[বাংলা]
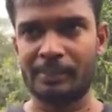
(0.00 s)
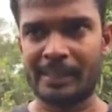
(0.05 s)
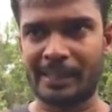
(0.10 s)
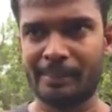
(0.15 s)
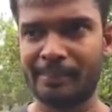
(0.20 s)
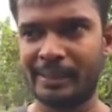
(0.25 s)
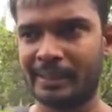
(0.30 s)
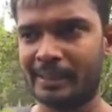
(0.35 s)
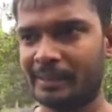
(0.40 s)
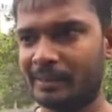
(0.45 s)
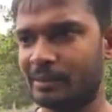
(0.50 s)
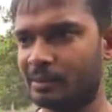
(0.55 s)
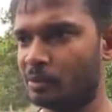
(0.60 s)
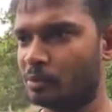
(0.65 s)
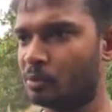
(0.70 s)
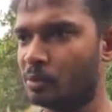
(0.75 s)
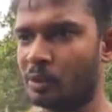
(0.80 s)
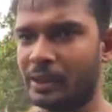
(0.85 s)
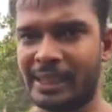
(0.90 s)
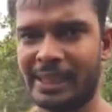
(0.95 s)
অনেক ভিটামিন
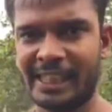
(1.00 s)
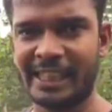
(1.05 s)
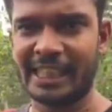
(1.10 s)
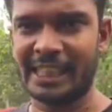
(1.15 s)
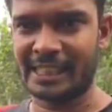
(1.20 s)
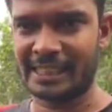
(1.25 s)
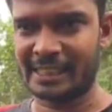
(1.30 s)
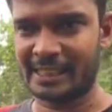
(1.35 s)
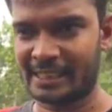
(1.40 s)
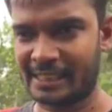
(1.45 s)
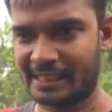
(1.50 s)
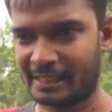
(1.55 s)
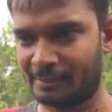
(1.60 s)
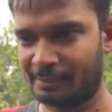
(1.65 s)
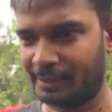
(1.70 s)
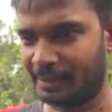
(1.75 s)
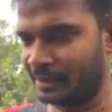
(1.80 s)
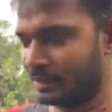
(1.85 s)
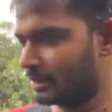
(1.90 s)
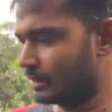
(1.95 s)
অনেক কী কী আছে সেটা
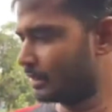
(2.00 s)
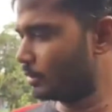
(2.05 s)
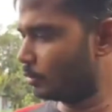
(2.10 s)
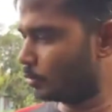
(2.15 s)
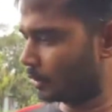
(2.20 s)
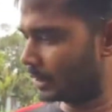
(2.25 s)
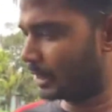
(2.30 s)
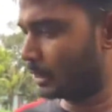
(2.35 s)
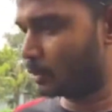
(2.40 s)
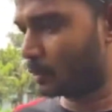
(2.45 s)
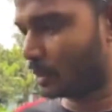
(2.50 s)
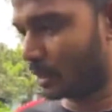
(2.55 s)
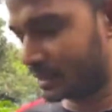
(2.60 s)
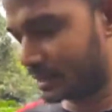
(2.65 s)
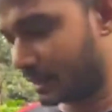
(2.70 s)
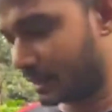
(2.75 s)
আমি অনেক কিছু